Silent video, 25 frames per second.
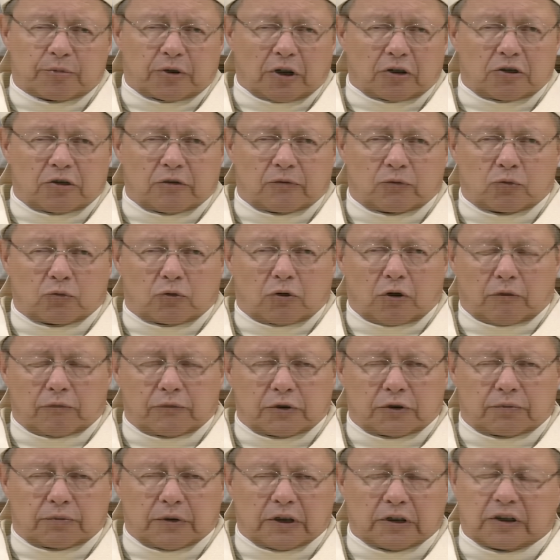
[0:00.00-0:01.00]
przeciw
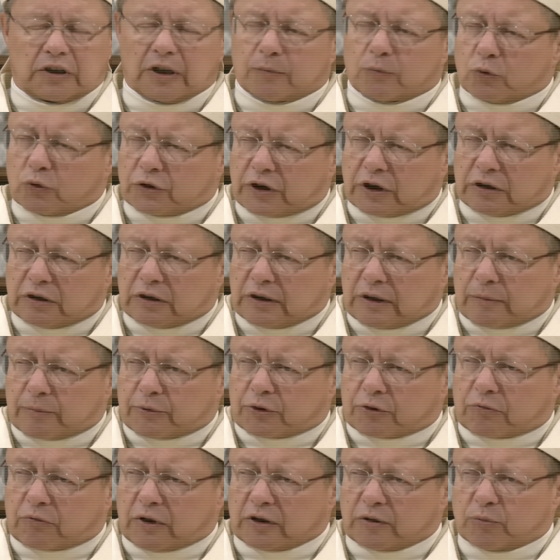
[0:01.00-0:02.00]
Duchowi Świętemu, kiedy na
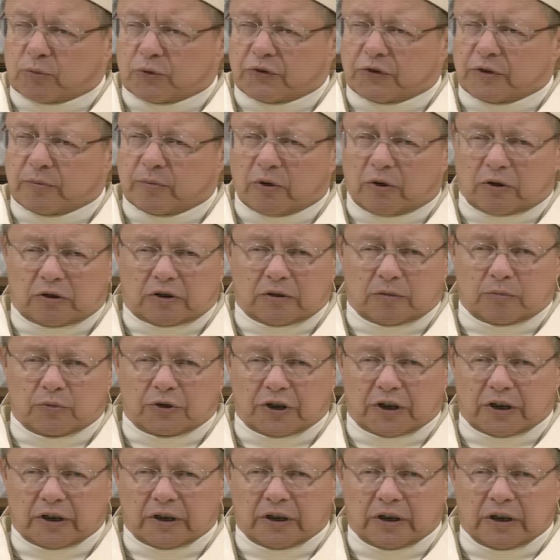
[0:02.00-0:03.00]
przykład mówimy o tym,
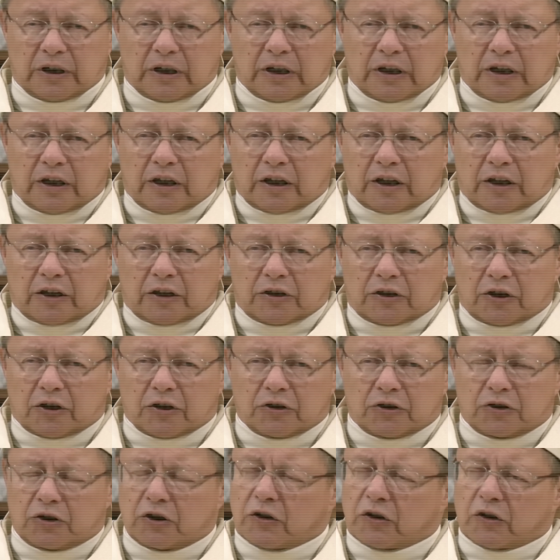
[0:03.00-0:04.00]
że
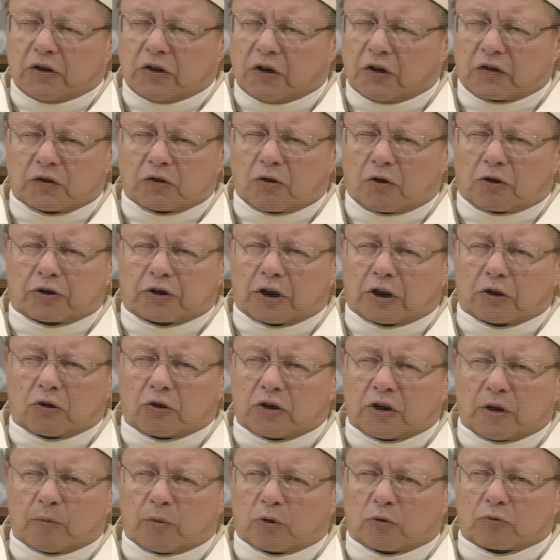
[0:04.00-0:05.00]
y, nic gorszego
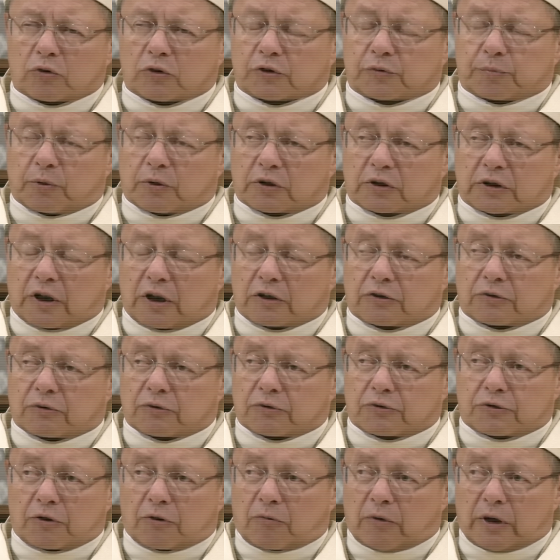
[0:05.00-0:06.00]
nie mogło spotkać
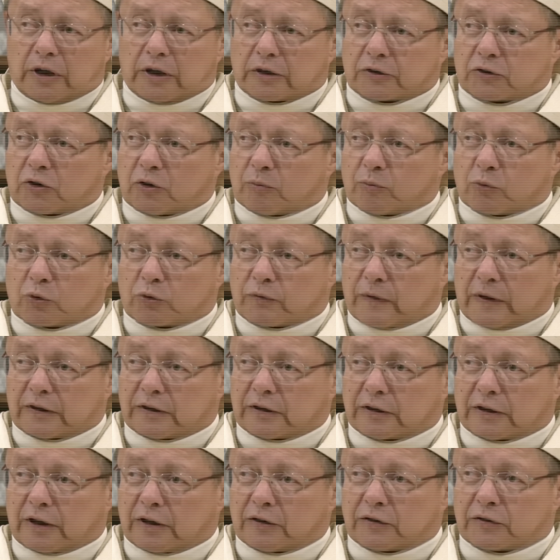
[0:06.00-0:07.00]
Kościoła jak Sobór
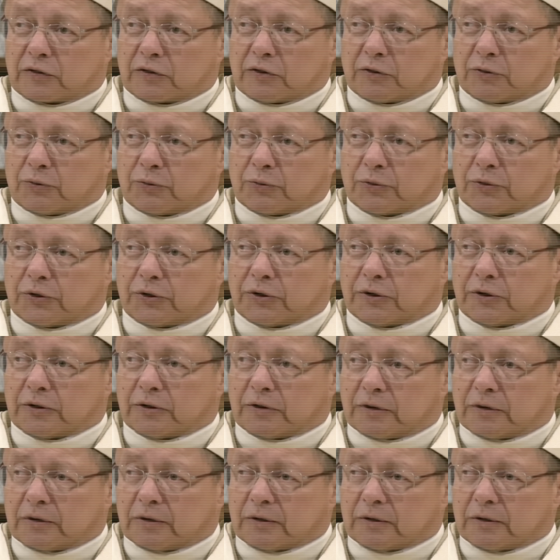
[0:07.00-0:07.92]
Watykański II